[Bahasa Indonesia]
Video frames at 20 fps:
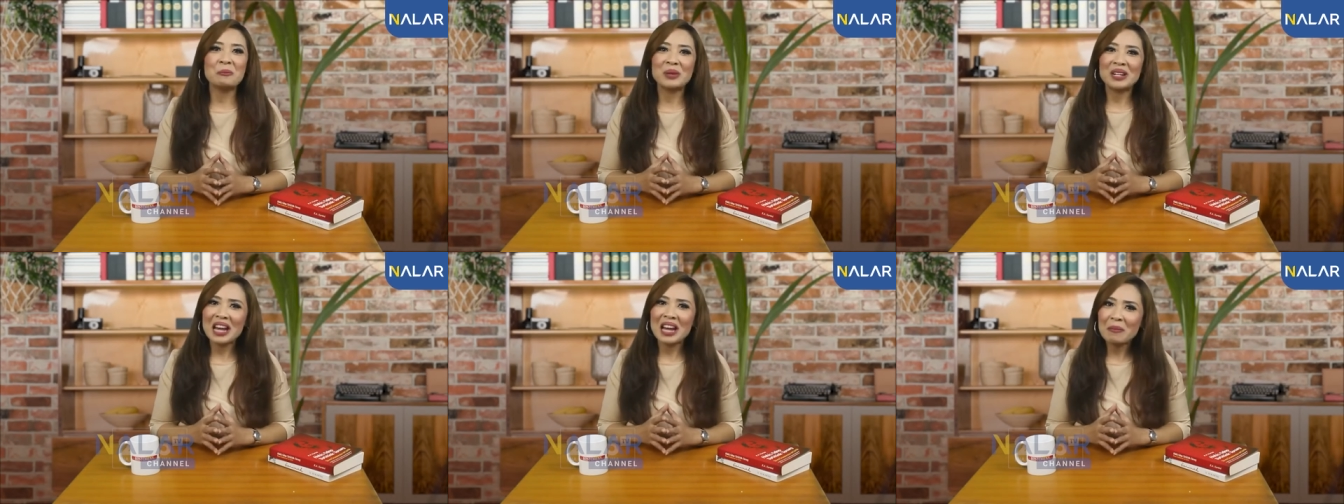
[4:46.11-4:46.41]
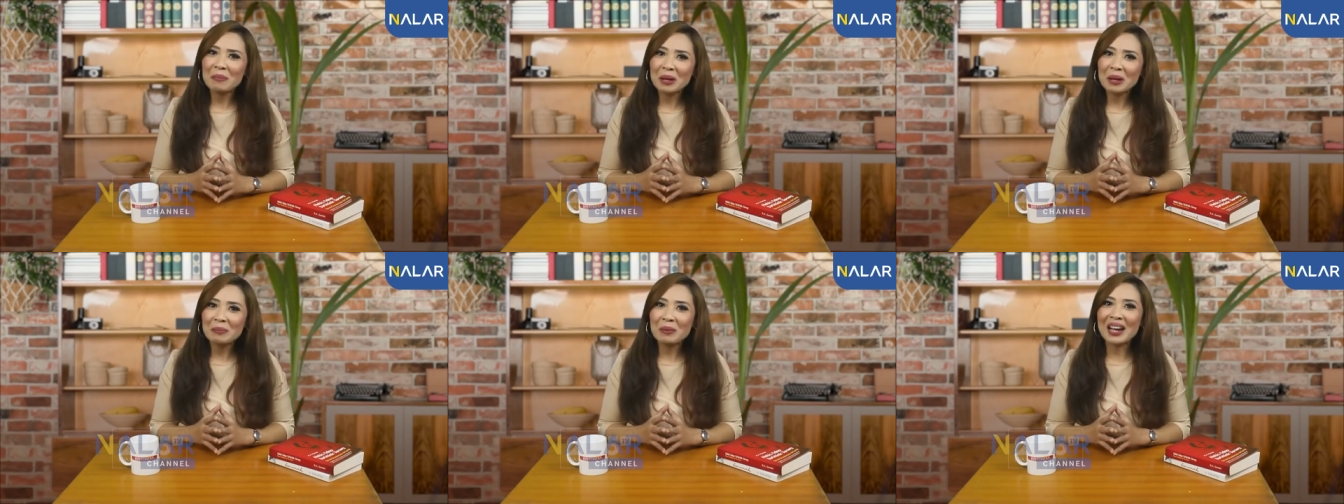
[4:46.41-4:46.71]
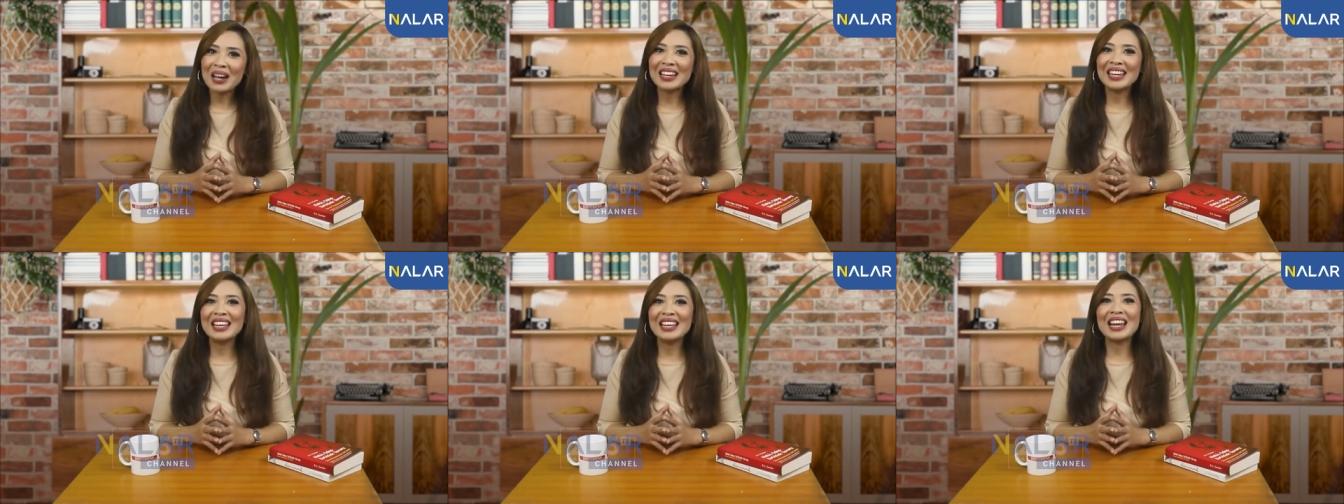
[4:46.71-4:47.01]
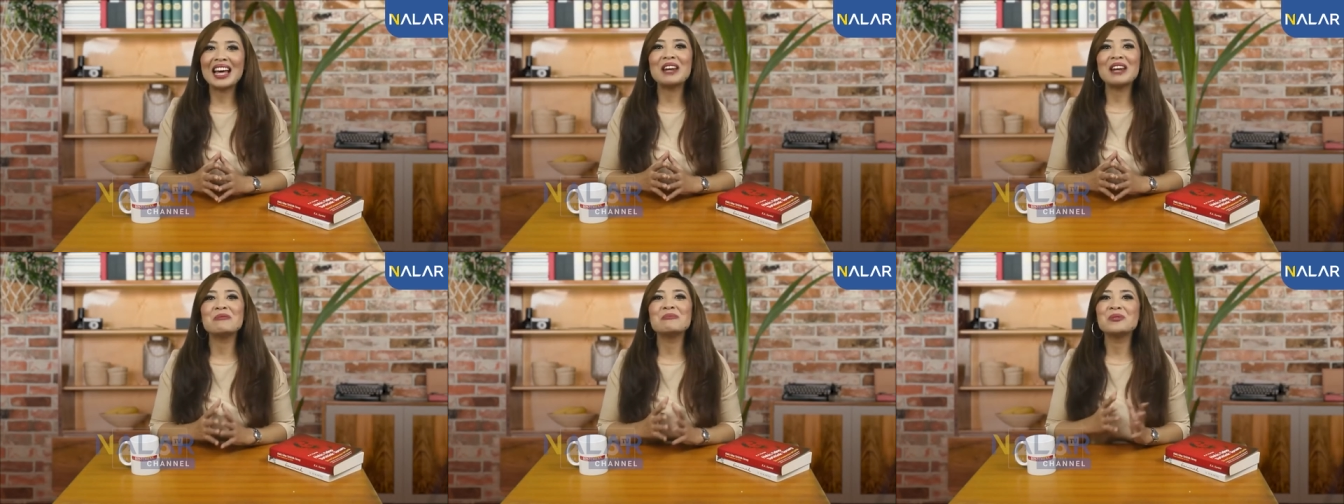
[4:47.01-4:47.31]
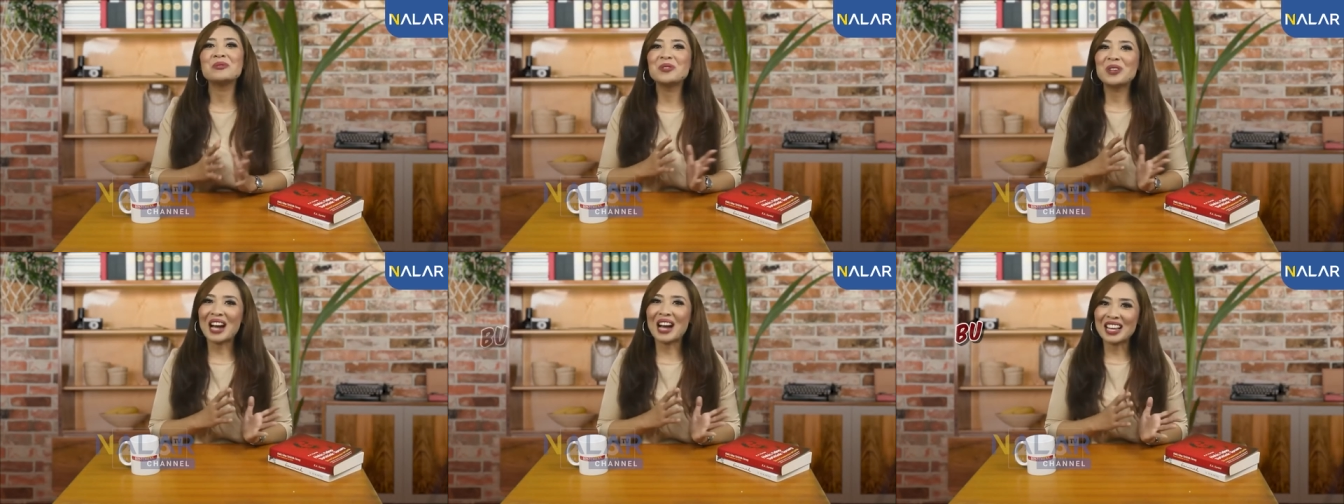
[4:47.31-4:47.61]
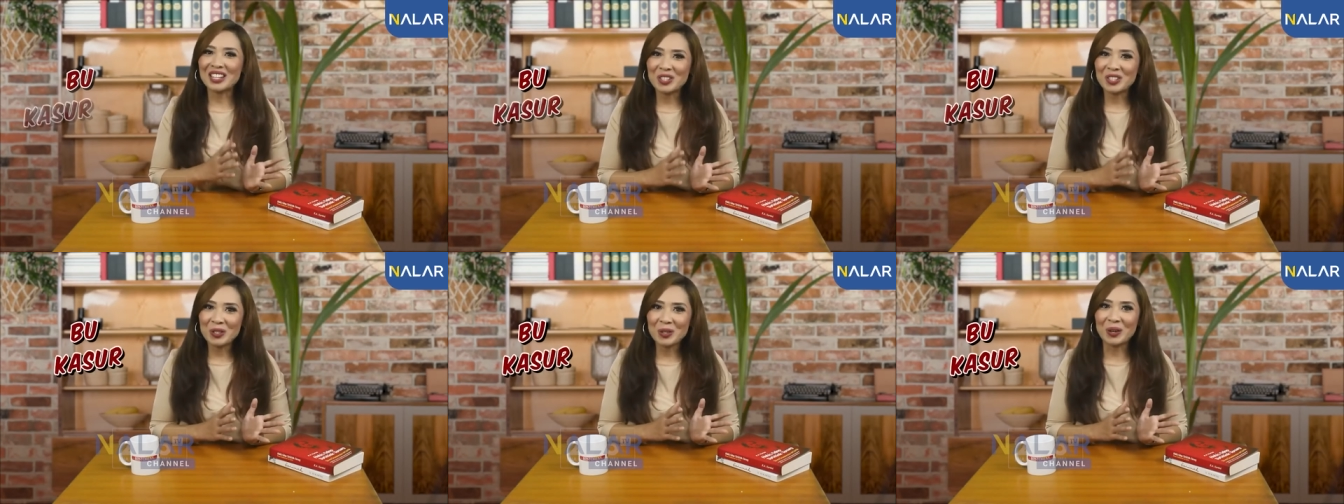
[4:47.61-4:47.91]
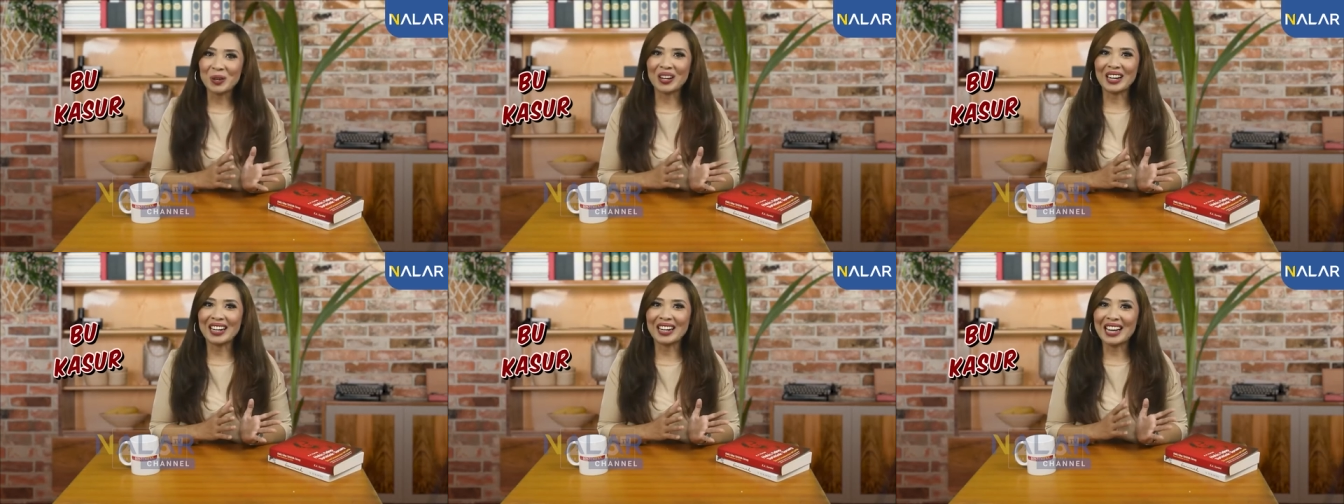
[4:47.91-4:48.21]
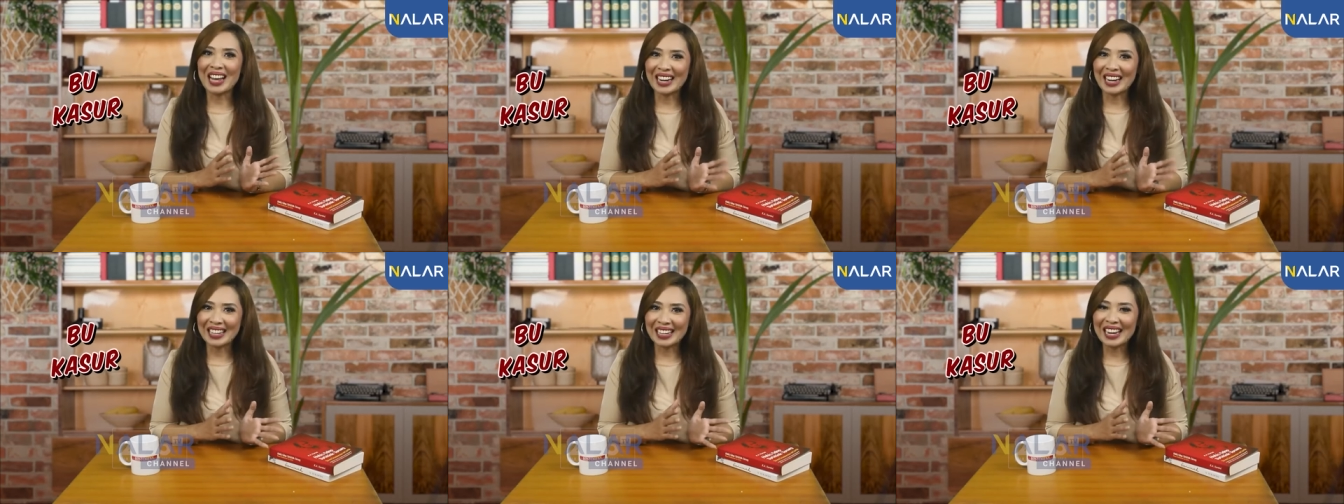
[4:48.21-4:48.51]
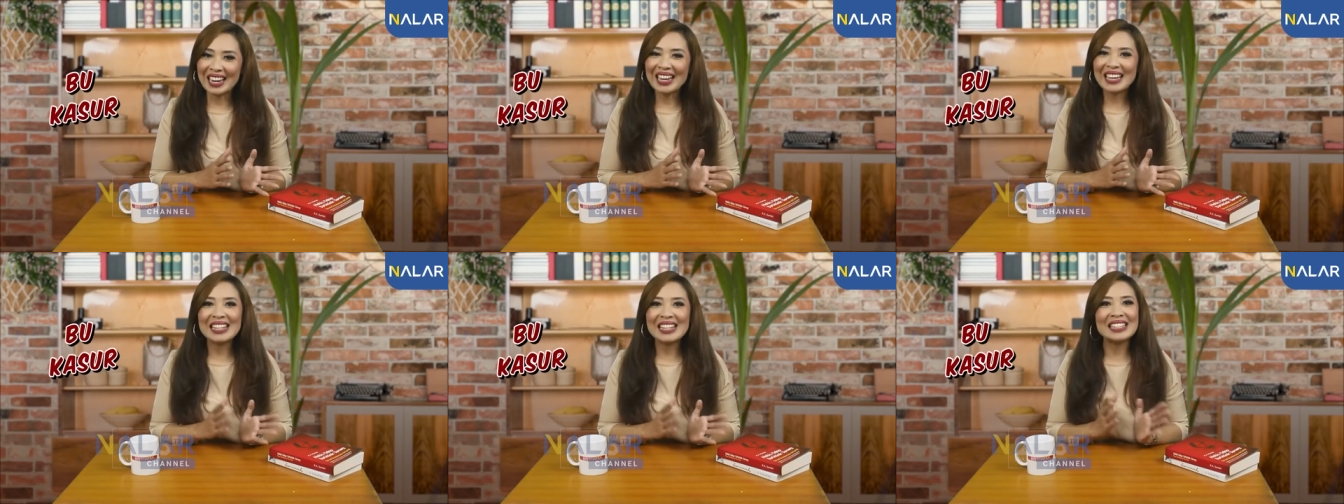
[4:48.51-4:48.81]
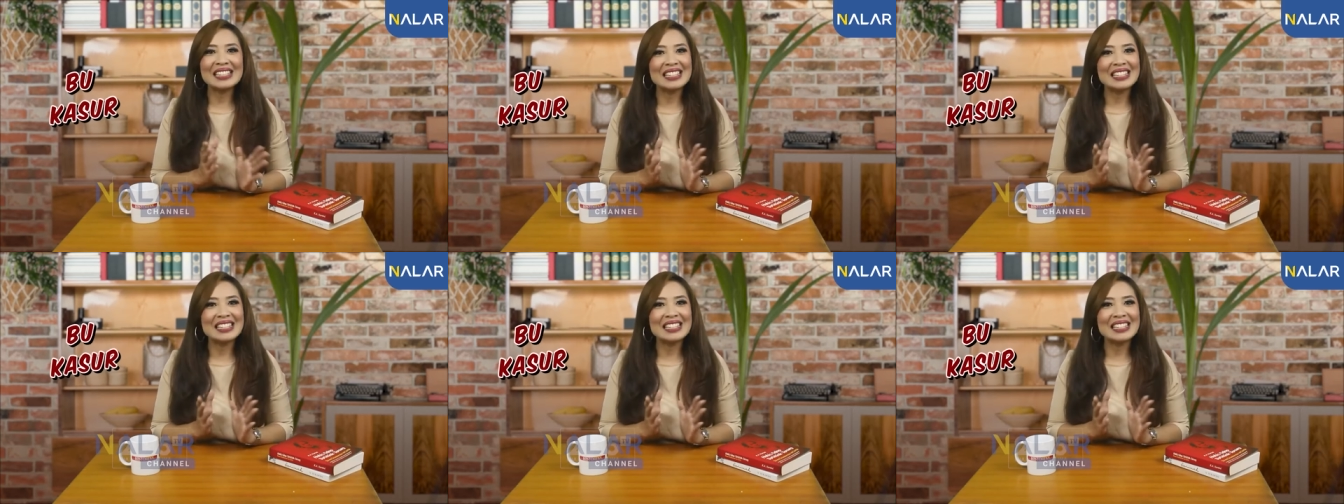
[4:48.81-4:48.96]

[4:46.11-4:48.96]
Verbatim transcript: mendapat panggilan Bu Kasur karena